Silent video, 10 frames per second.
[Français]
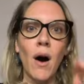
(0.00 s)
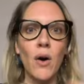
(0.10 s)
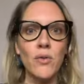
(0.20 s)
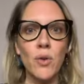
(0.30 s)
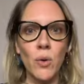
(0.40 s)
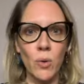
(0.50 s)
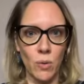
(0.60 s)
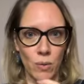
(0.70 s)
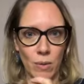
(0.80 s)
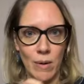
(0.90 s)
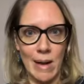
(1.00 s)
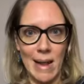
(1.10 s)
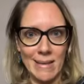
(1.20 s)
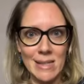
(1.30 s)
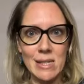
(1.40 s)
entre
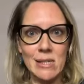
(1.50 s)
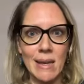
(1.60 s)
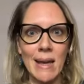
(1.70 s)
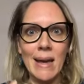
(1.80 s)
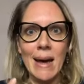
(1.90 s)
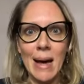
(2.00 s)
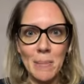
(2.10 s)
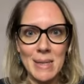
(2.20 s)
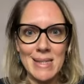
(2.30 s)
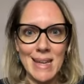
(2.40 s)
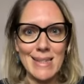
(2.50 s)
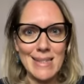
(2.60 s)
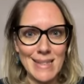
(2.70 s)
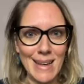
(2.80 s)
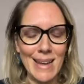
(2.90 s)
la niche et un
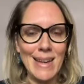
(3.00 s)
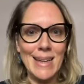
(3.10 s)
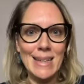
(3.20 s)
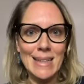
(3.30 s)
business très